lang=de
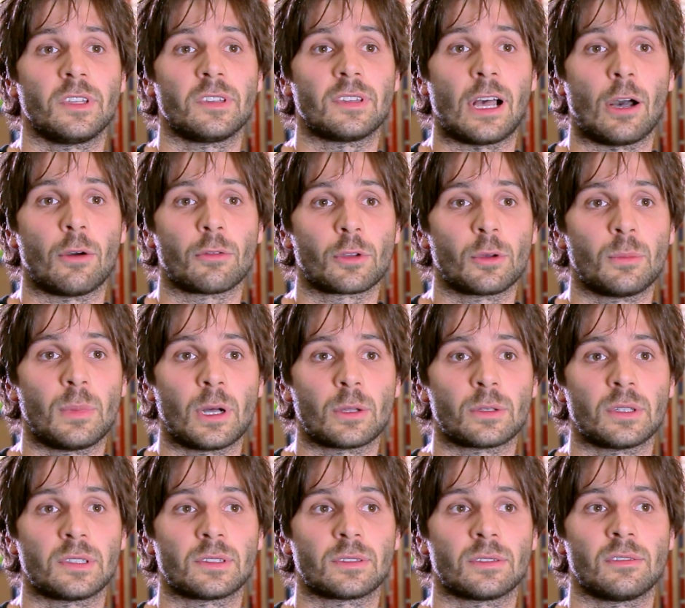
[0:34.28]
wie es
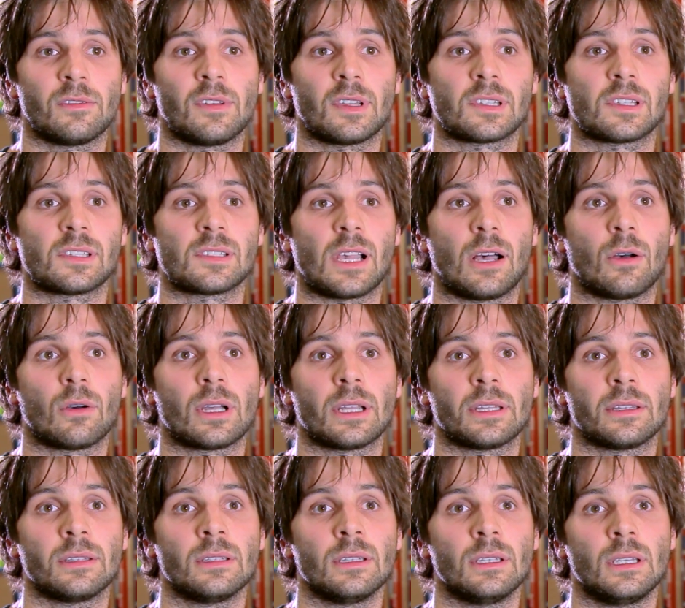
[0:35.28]
aufgebaut ist und was es auch
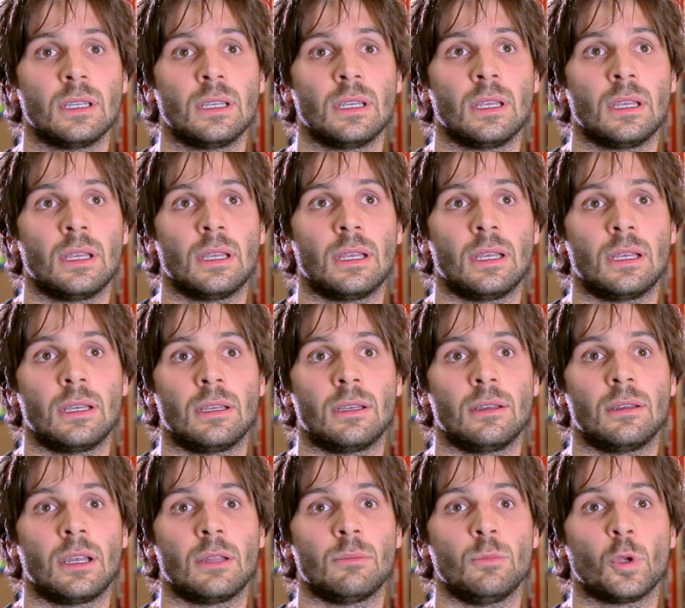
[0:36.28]
an, äh,
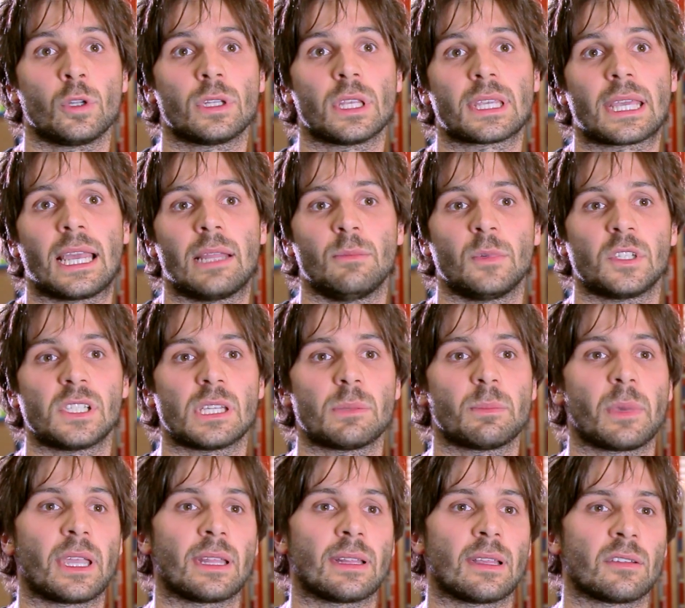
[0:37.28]
an Möglichkeiten mit sich
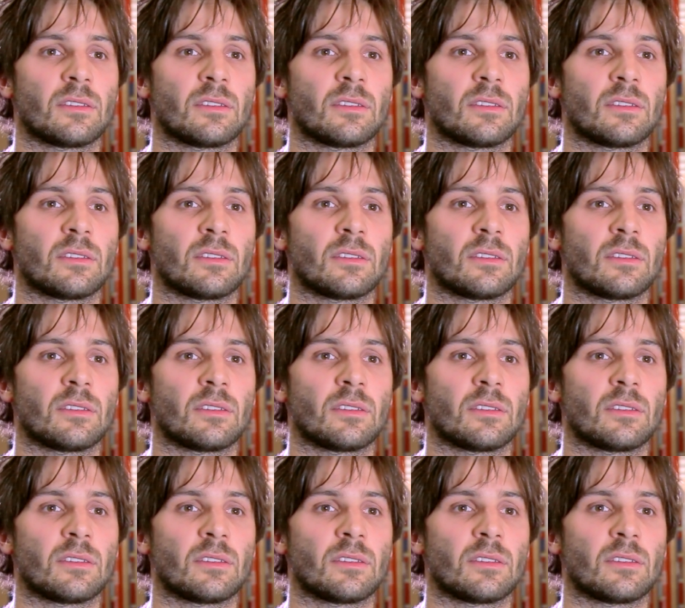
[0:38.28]
bringt.